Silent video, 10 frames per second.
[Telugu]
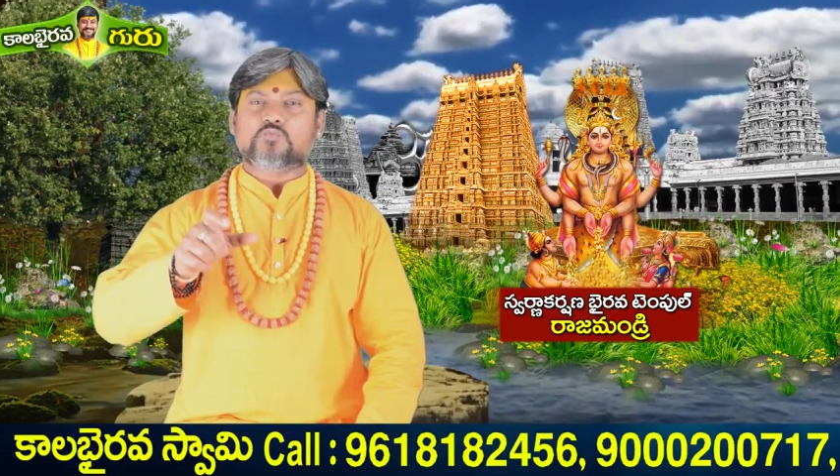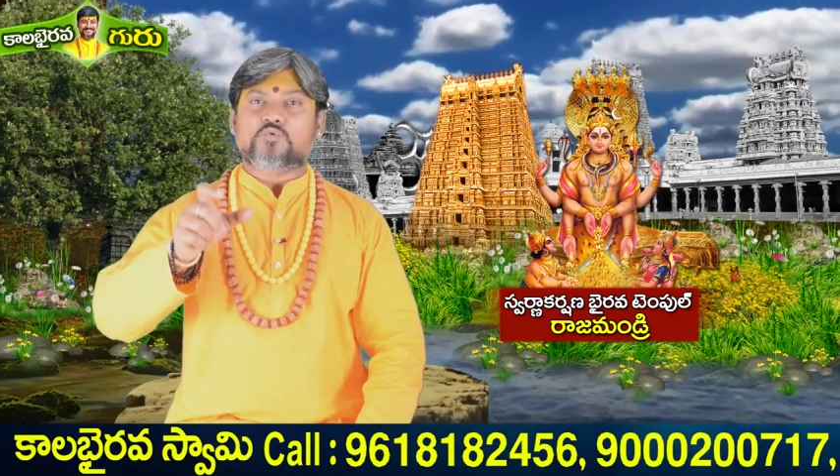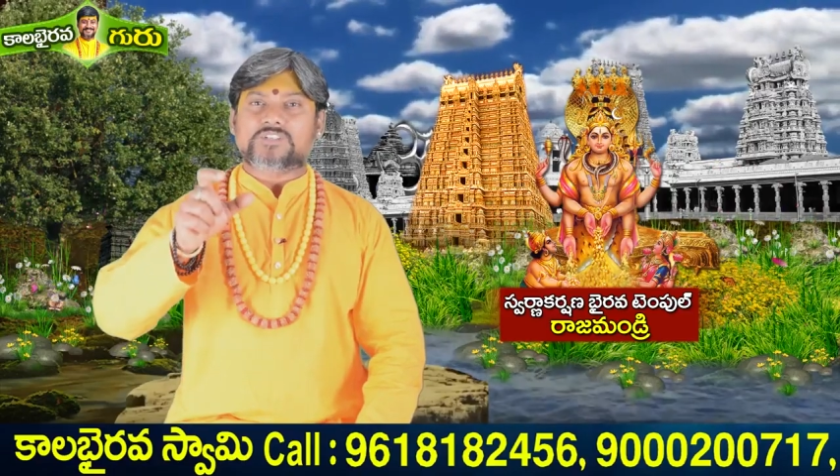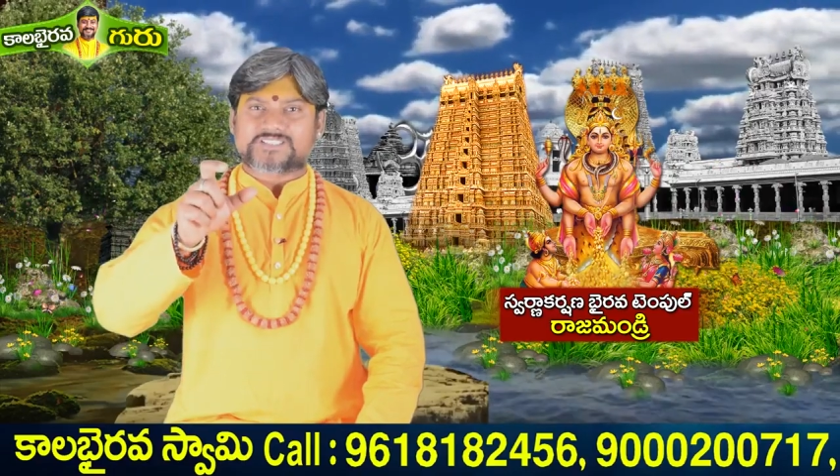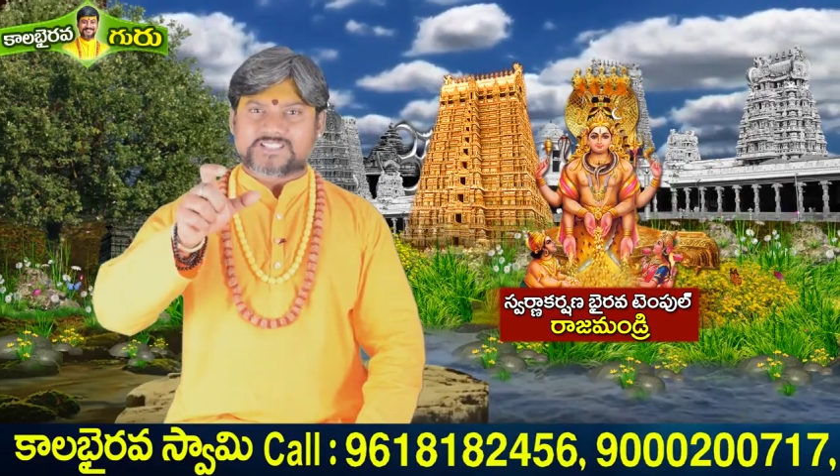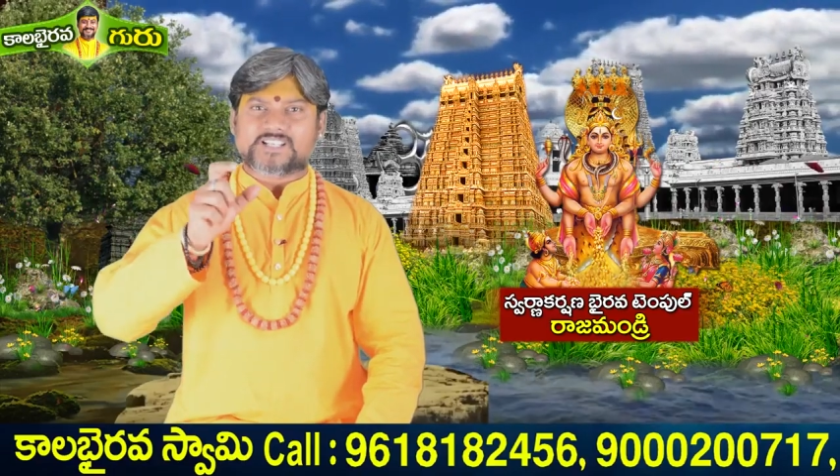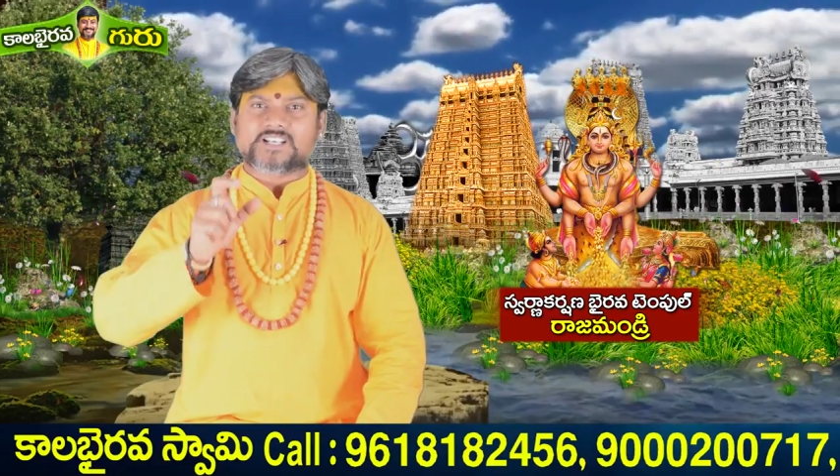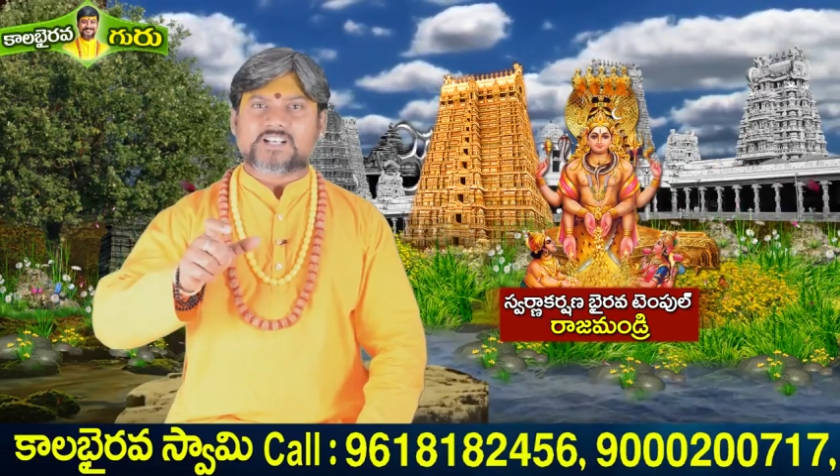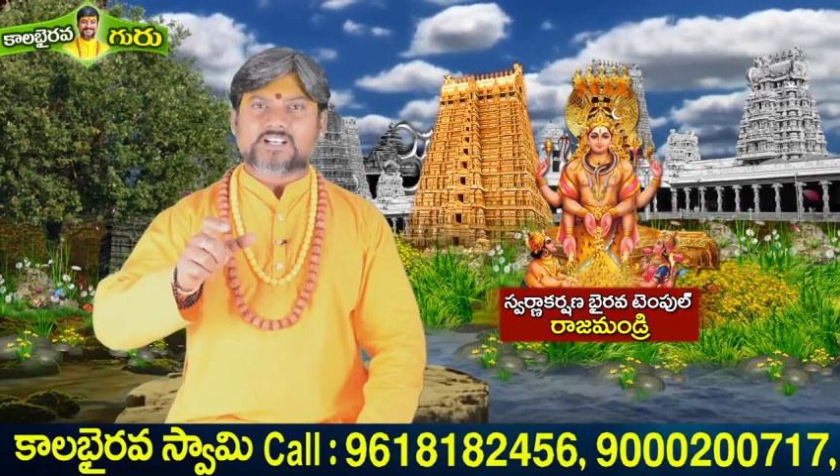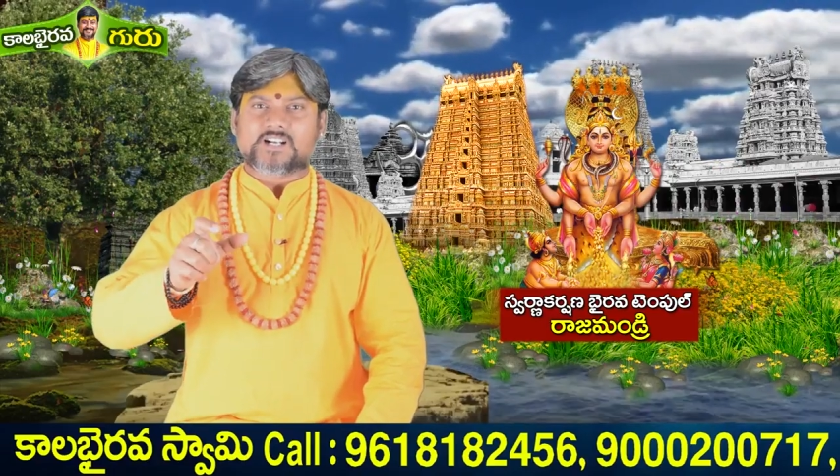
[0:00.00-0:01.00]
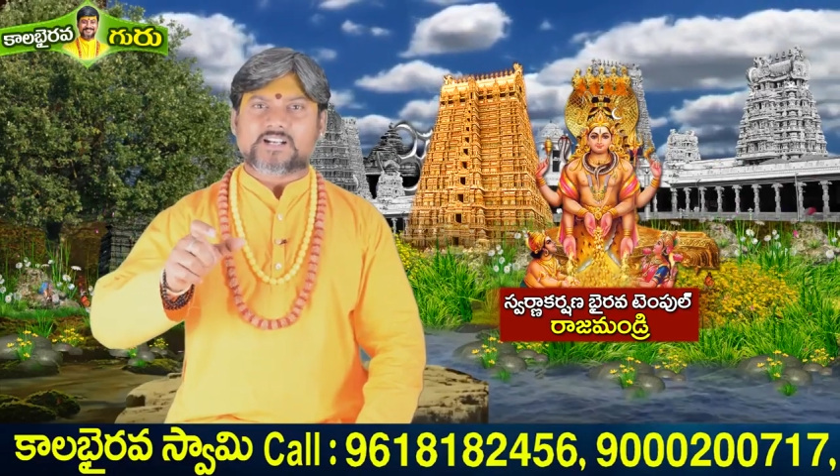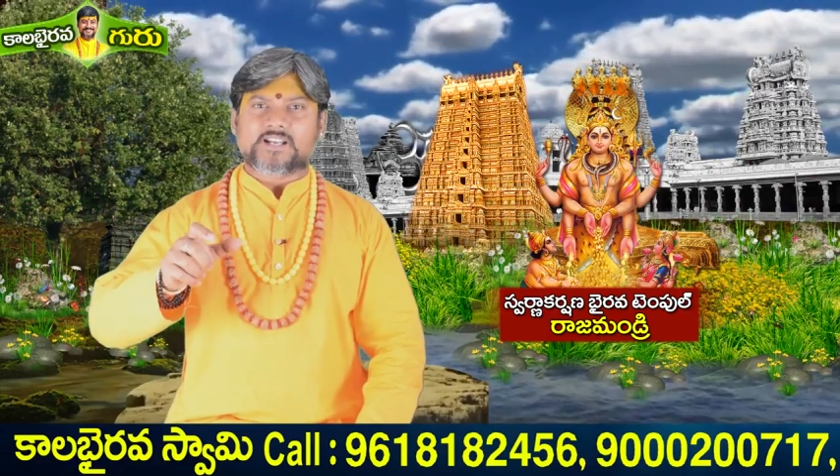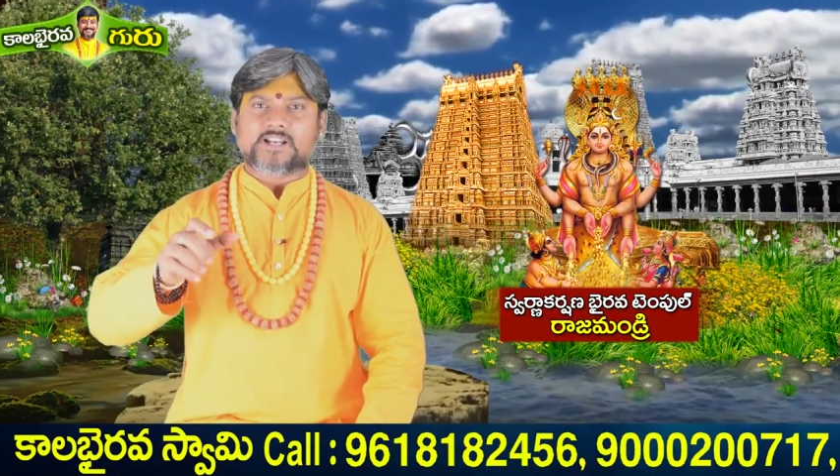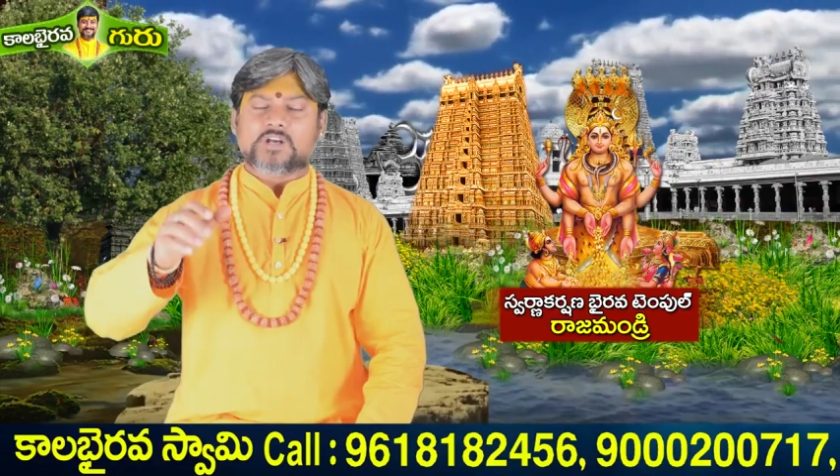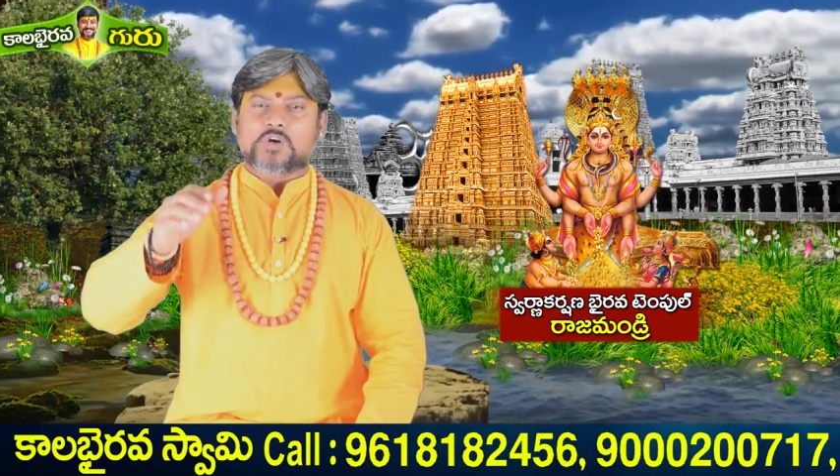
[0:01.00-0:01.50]
ఫుడ్ సర్కిల్
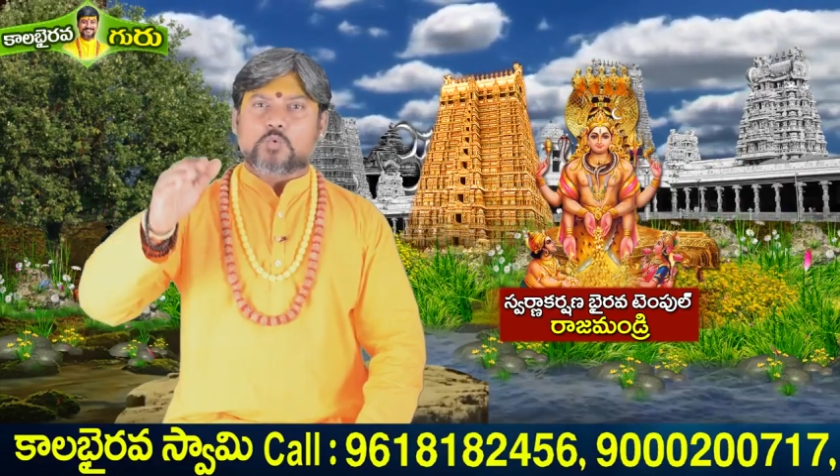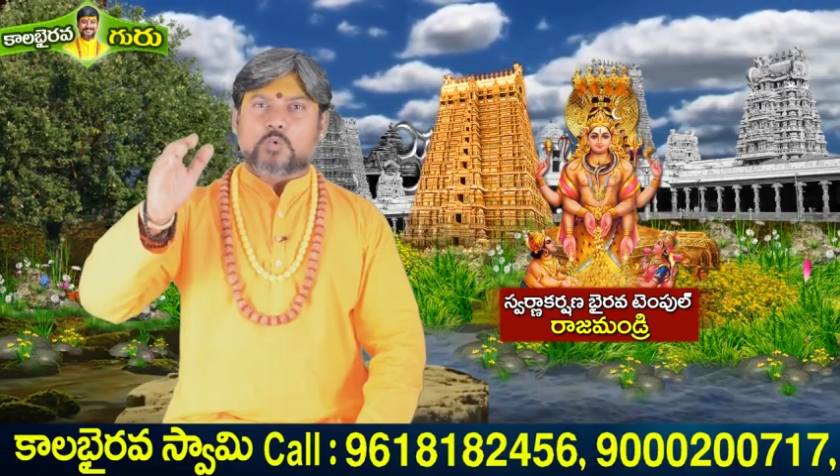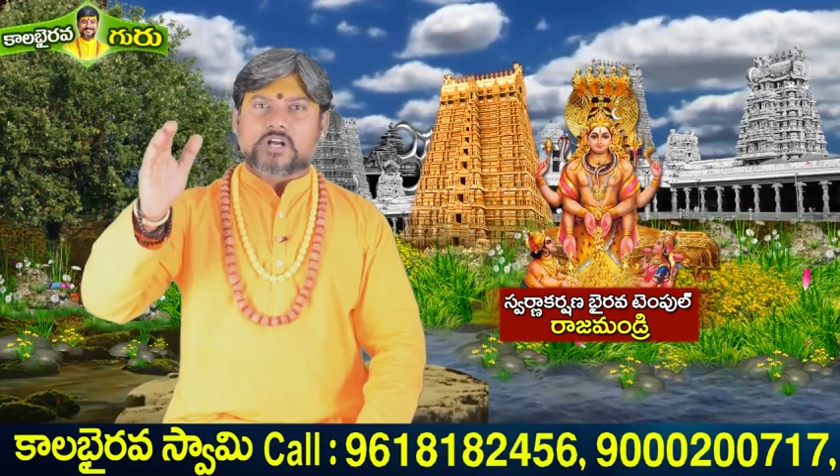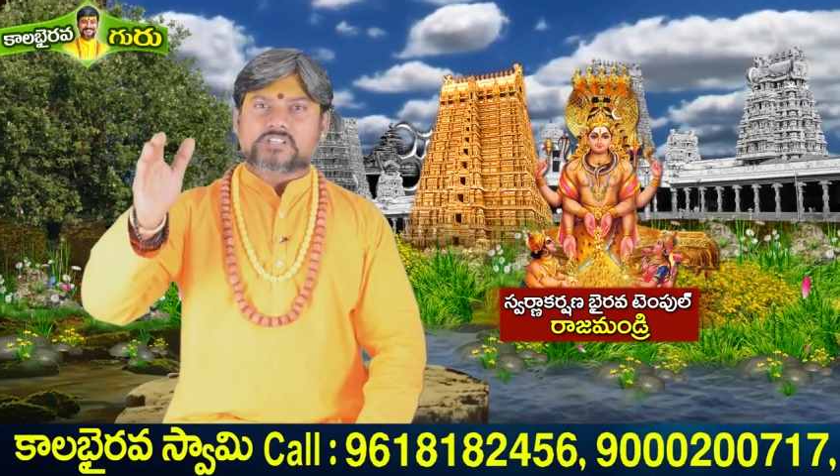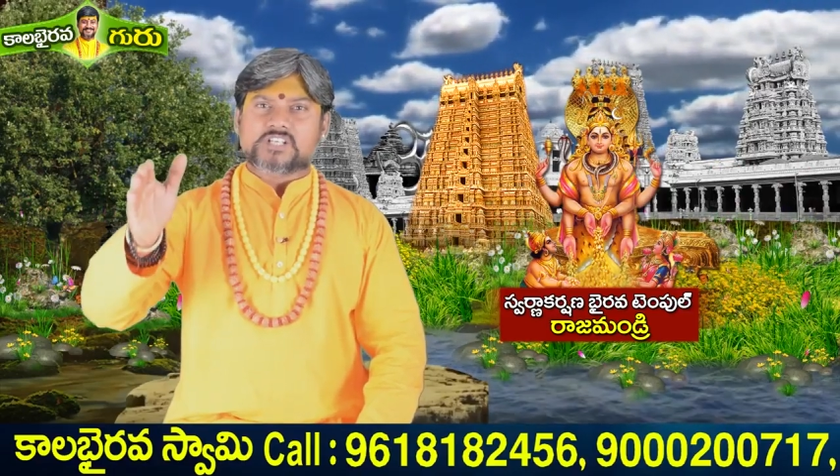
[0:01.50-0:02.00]
అంటే ఒక